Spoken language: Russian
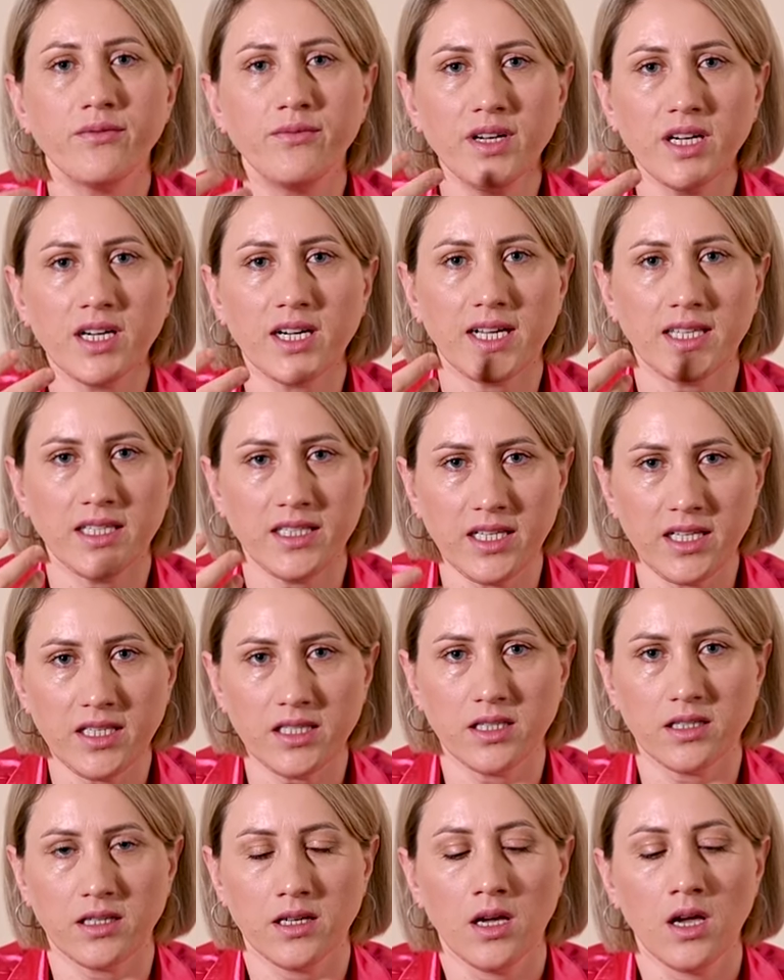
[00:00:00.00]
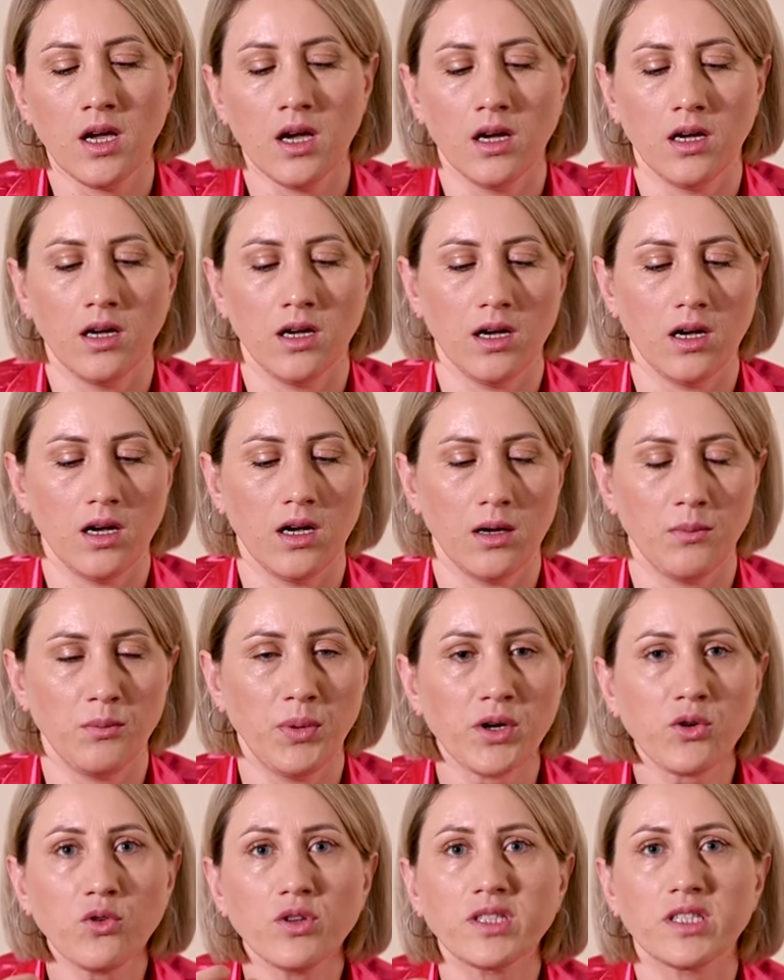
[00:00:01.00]
вы хотите э,
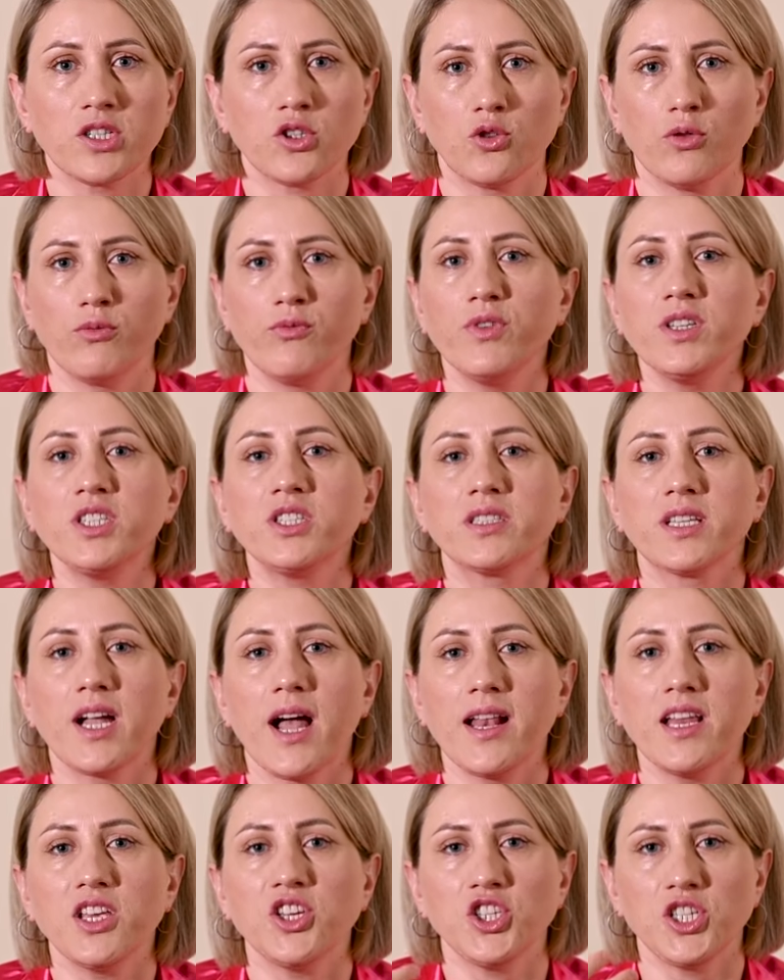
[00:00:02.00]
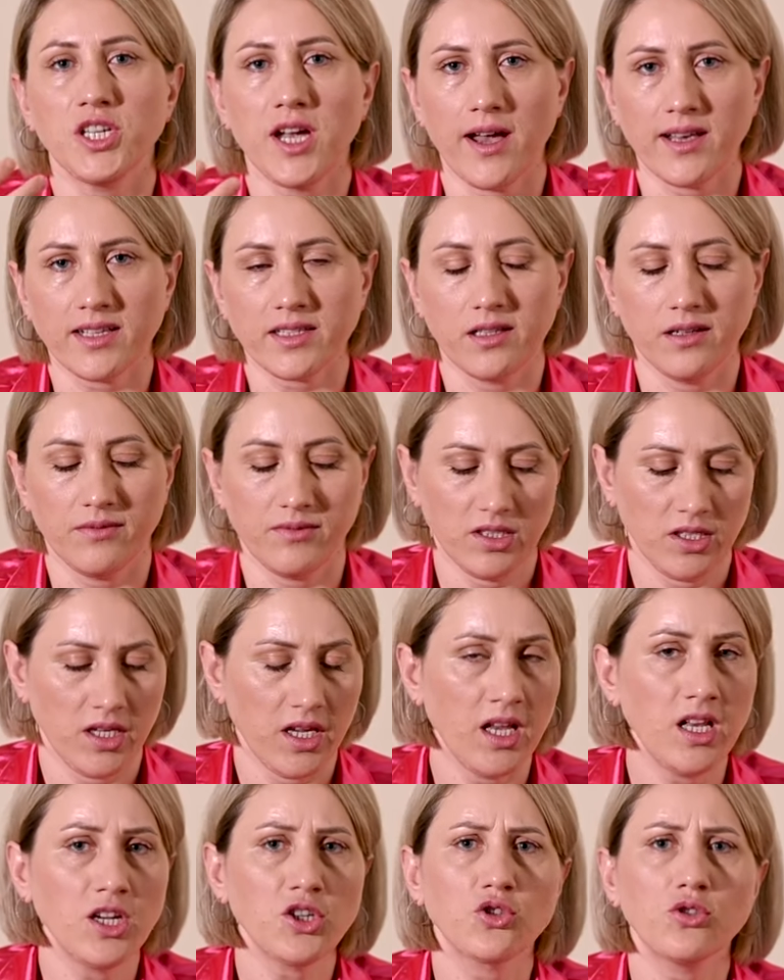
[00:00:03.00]
бороться, чтобы вы стали счастливы
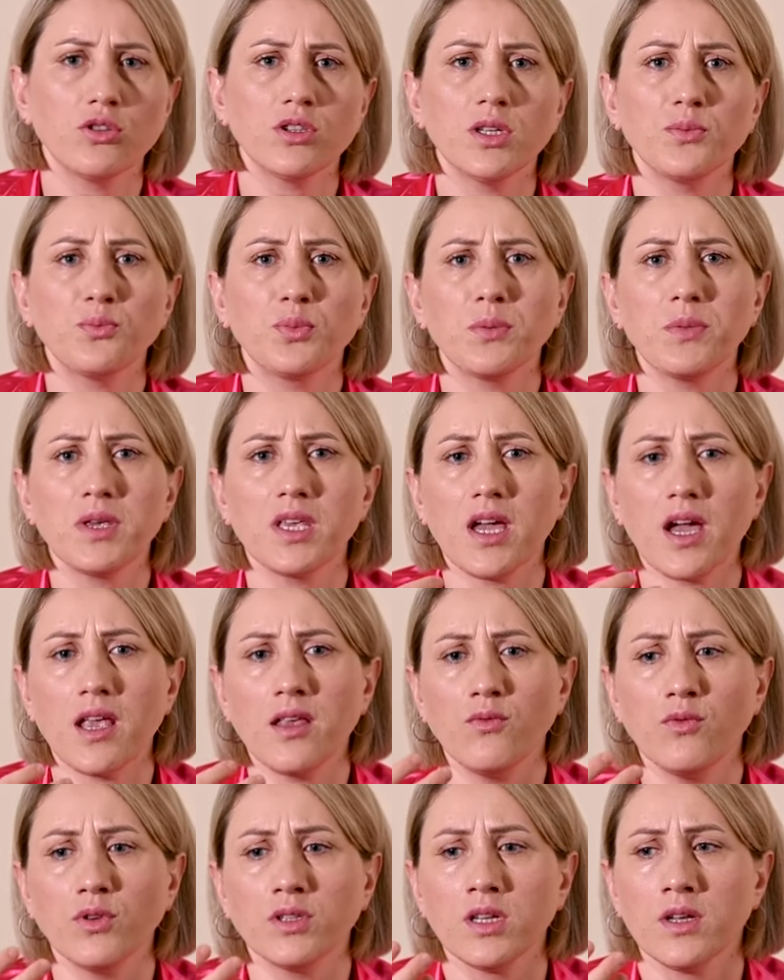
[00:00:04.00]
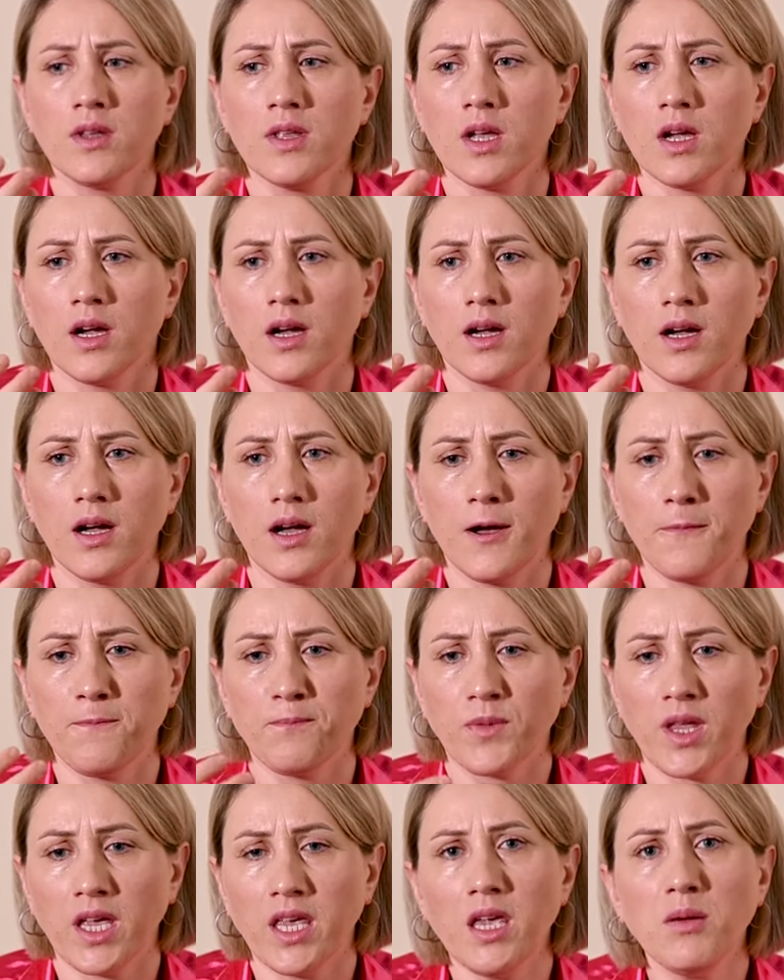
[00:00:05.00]
или что-то поменять вот э,
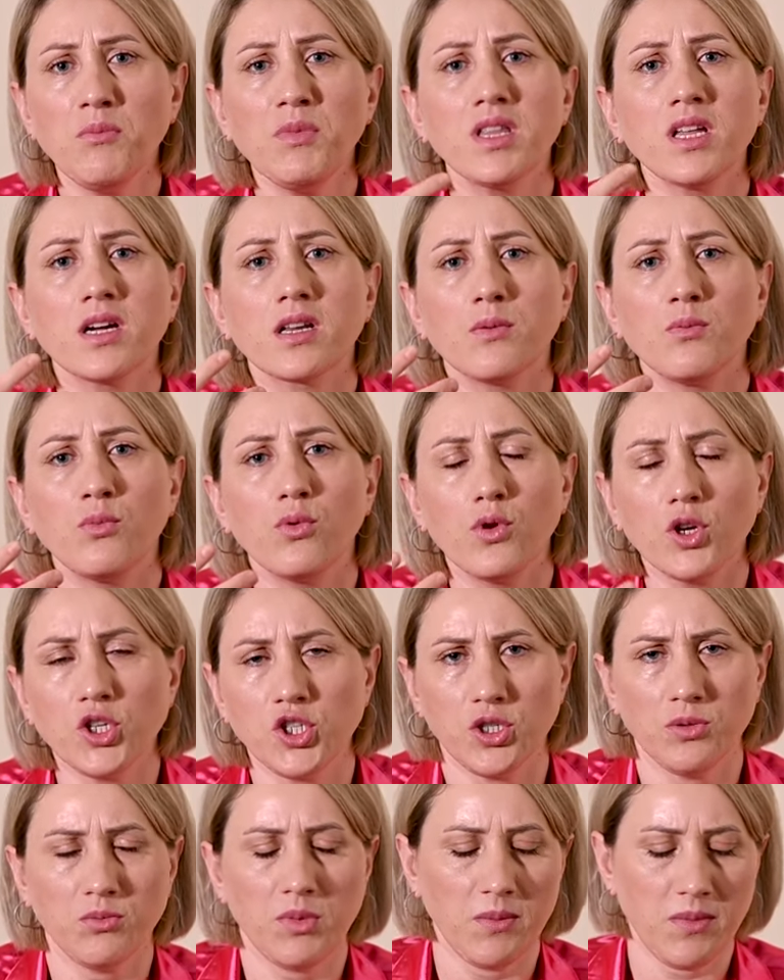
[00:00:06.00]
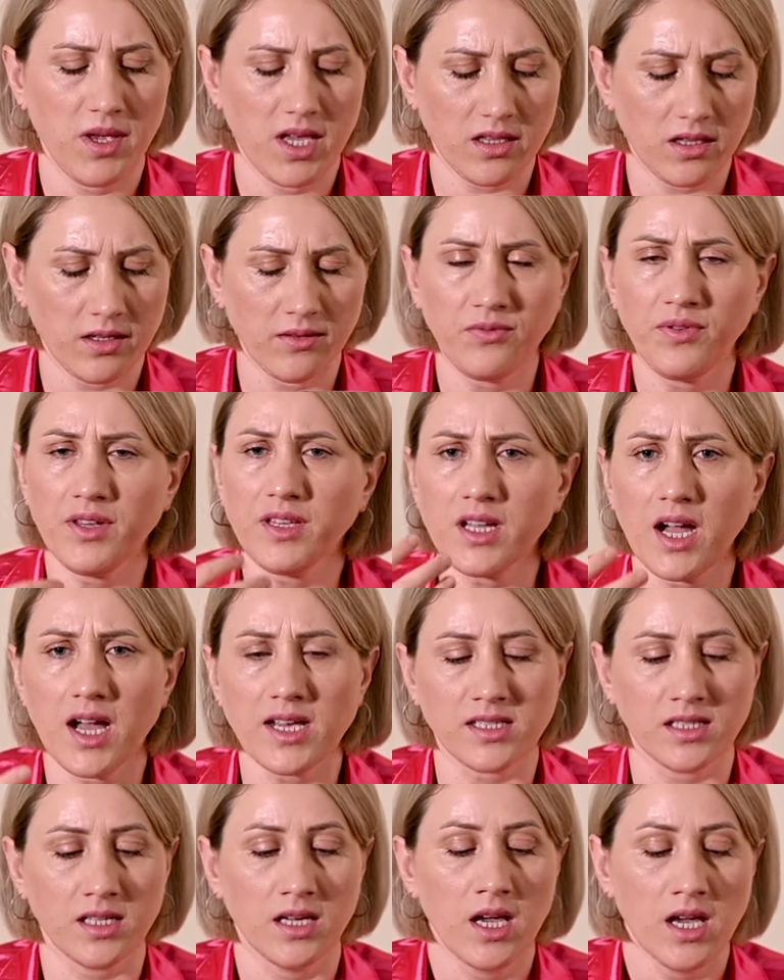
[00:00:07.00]
именно рабочие моменты,
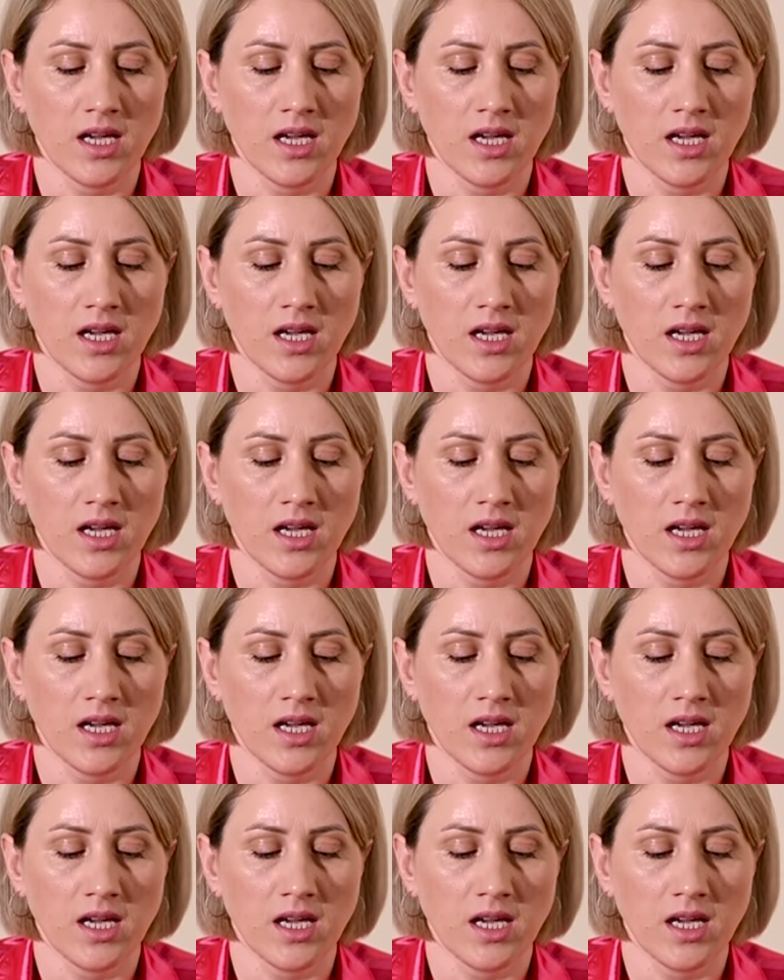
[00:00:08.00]
финансы,